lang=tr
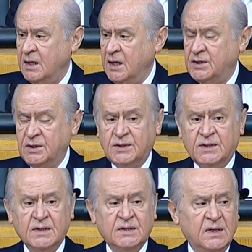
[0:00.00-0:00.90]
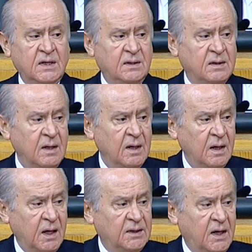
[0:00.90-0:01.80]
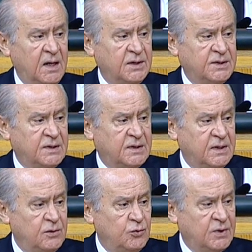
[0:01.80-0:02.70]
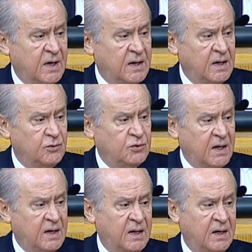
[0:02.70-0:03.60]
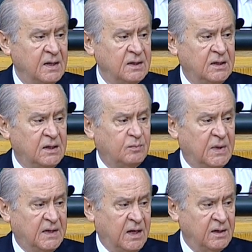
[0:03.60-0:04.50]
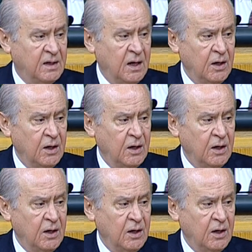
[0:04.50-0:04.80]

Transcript: eşitsizliğin, adaletsizliğin üzerine üzerine gitmeden